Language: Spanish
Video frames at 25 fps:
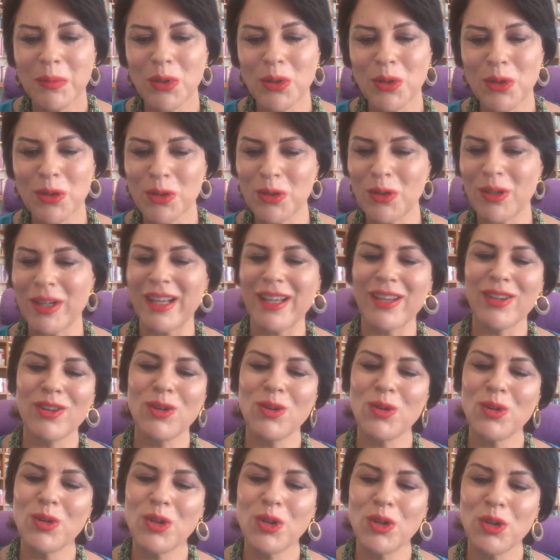Por otro
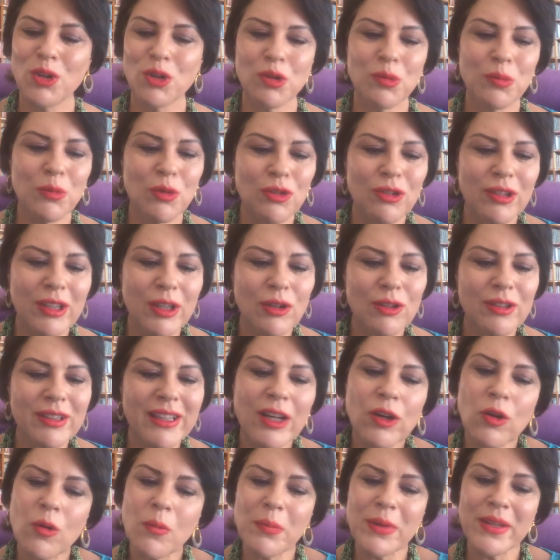lado, los museos
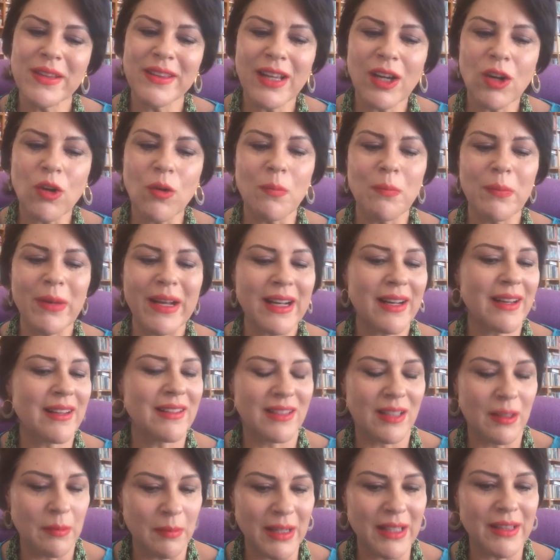que compiten con
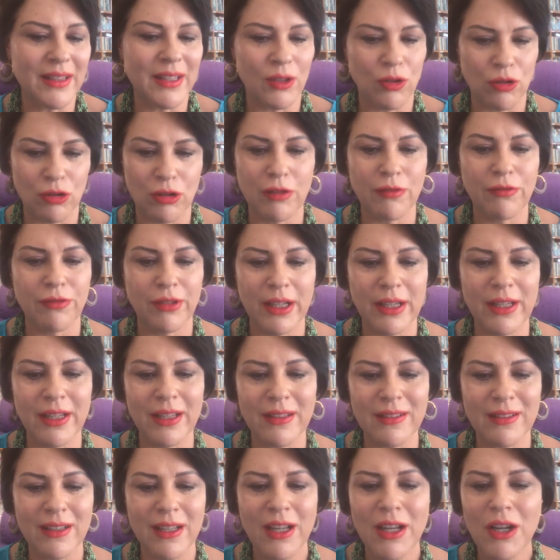parques temáticos y
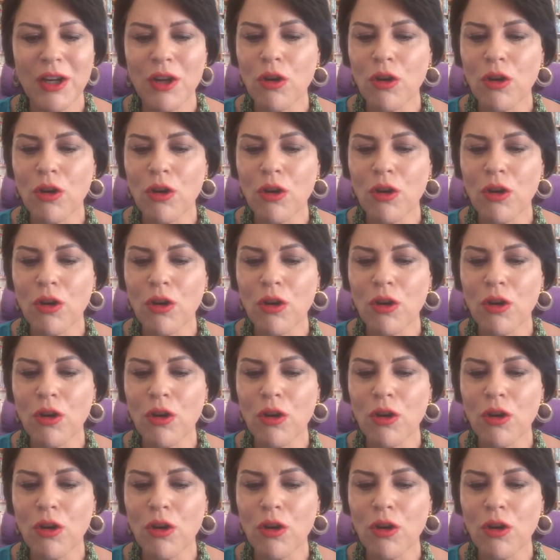ferias